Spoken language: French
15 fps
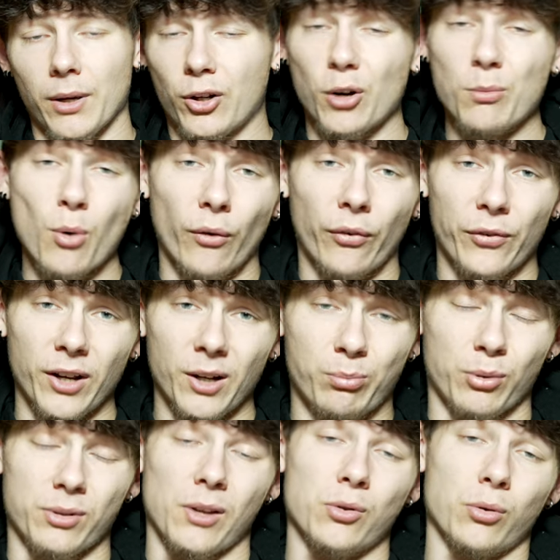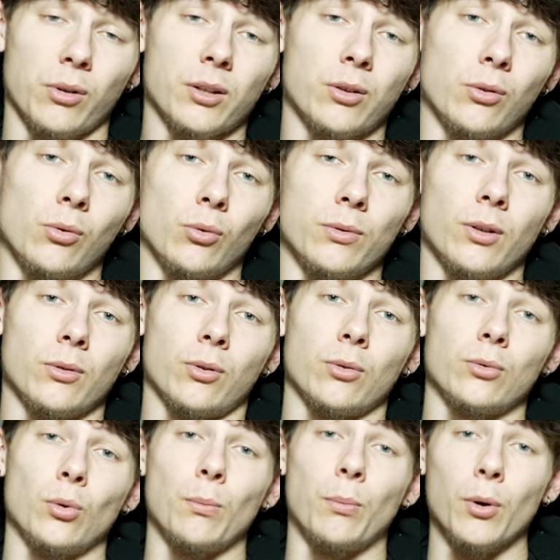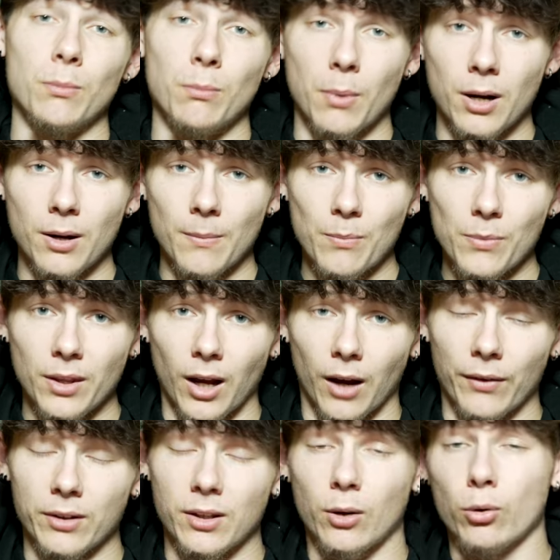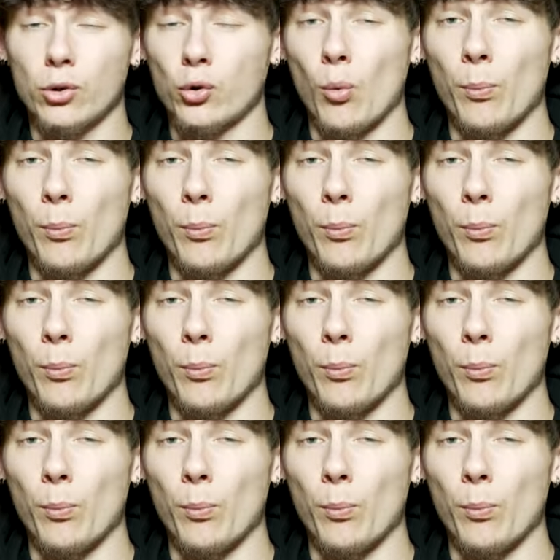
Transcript: Mais comment faire pour s'assurer que l'on est entre de bonnes mains avec des coachs